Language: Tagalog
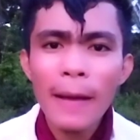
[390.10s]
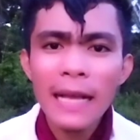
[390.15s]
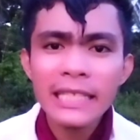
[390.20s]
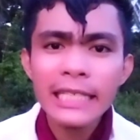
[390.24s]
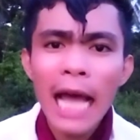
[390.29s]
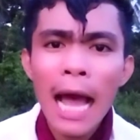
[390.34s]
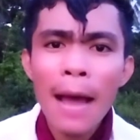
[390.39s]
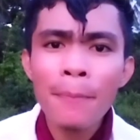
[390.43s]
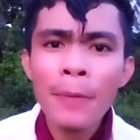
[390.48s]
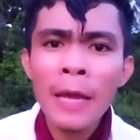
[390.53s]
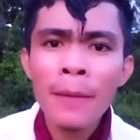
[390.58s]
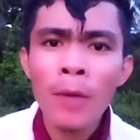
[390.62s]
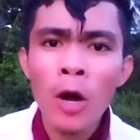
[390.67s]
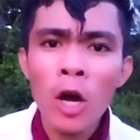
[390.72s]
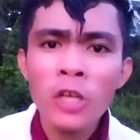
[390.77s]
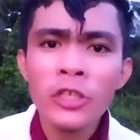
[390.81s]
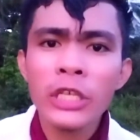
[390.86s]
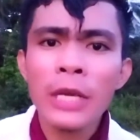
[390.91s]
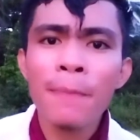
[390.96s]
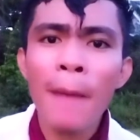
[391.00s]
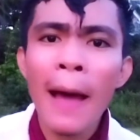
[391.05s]
sabi
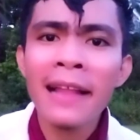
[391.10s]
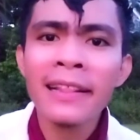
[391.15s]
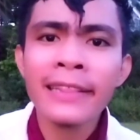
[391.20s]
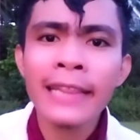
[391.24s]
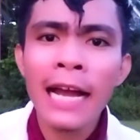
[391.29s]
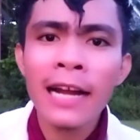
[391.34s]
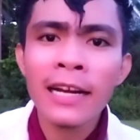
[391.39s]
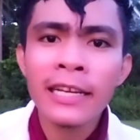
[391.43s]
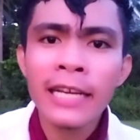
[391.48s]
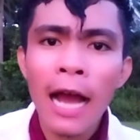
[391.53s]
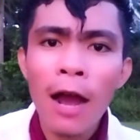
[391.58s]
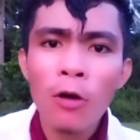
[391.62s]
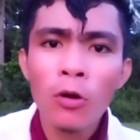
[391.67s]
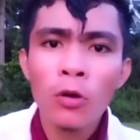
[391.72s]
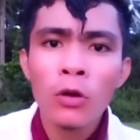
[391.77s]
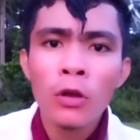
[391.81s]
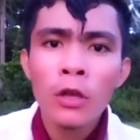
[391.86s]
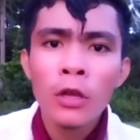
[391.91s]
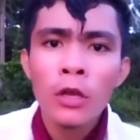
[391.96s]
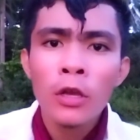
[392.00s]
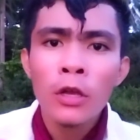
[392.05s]
mo si Bantag daw?
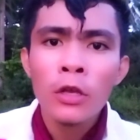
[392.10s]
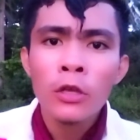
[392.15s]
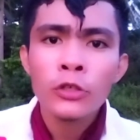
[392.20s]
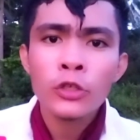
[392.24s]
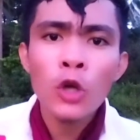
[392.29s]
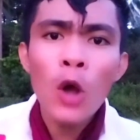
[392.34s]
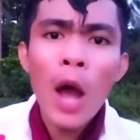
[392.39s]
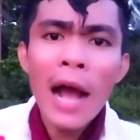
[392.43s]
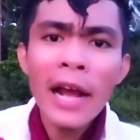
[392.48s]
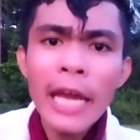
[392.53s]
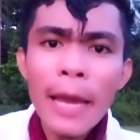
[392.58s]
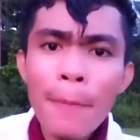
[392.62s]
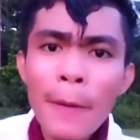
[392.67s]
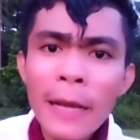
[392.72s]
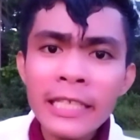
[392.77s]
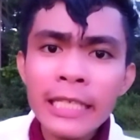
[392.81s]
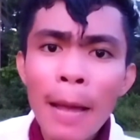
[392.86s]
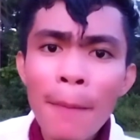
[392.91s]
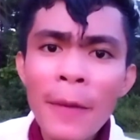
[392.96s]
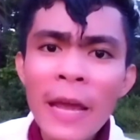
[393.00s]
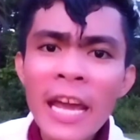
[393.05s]
So ang
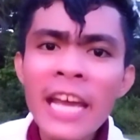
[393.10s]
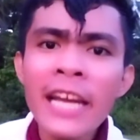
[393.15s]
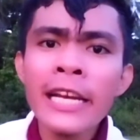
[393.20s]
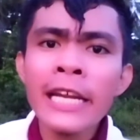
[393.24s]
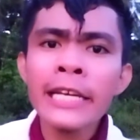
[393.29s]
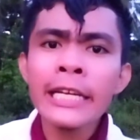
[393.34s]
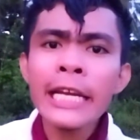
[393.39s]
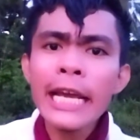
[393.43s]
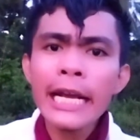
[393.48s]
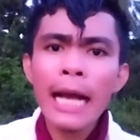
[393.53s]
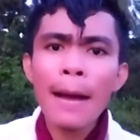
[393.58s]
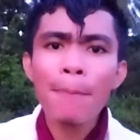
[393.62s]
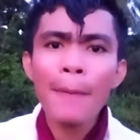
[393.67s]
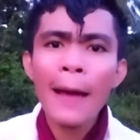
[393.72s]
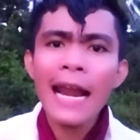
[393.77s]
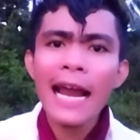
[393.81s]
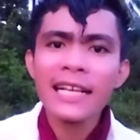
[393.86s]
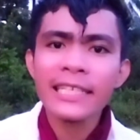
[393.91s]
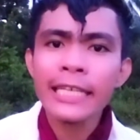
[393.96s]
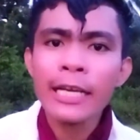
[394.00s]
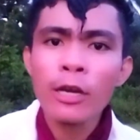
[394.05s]
ibig sabihin, hindi ka
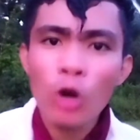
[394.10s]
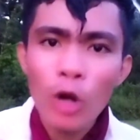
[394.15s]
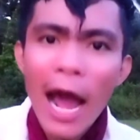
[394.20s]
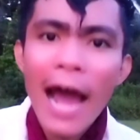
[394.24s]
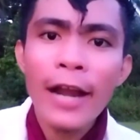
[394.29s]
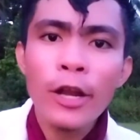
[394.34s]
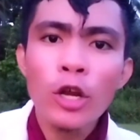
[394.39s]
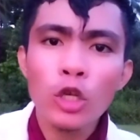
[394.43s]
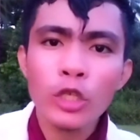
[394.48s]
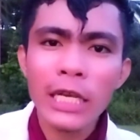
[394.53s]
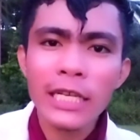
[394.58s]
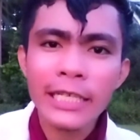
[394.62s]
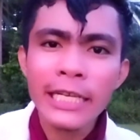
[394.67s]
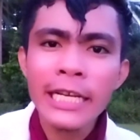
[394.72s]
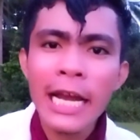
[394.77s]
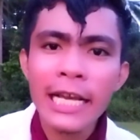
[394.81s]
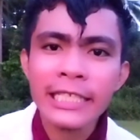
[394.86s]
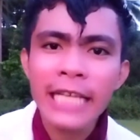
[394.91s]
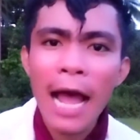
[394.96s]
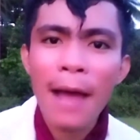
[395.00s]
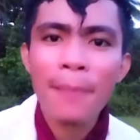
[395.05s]
pala sigurado sa
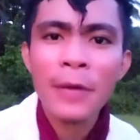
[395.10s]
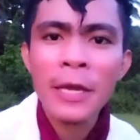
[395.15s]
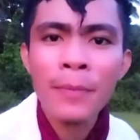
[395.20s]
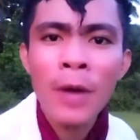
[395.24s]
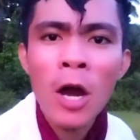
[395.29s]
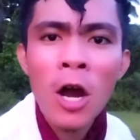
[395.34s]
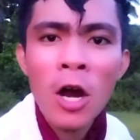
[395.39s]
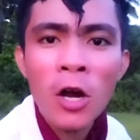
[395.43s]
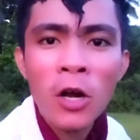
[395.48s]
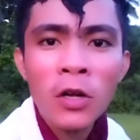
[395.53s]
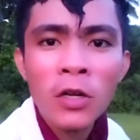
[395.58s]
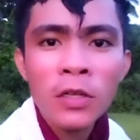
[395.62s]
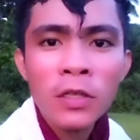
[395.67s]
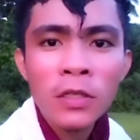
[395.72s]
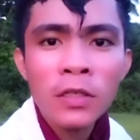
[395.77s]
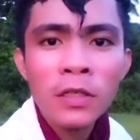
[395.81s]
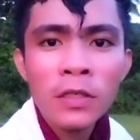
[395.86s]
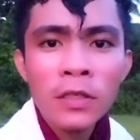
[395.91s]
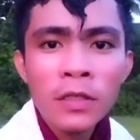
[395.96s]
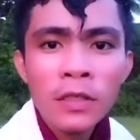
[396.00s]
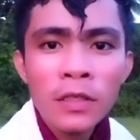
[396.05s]
sinasabi mo.
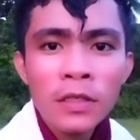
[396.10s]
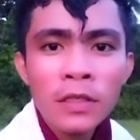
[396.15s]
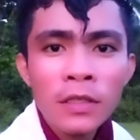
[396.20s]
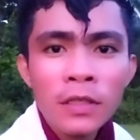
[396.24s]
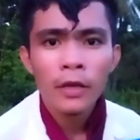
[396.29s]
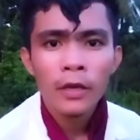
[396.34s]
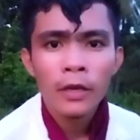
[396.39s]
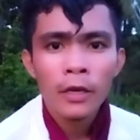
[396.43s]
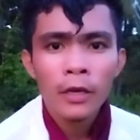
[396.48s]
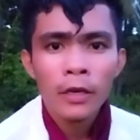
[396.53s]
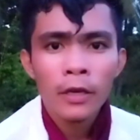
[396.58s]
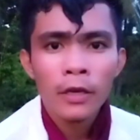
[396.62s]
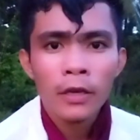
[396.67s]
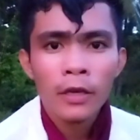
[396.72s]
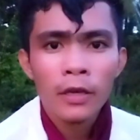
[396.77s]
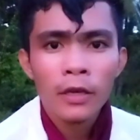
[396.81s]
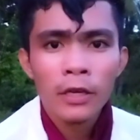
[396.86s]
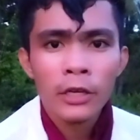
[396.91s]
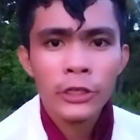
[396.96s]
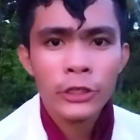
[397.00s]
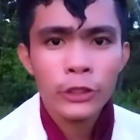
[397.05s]

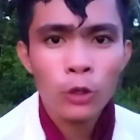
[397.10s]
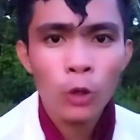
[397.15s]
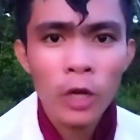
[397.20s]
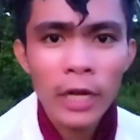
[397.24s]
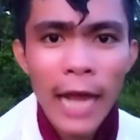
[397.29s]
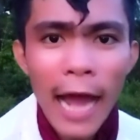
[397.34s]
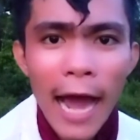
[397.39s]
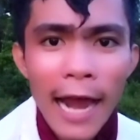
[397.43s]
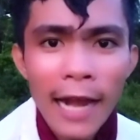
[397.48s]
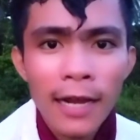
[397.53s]
Escorial,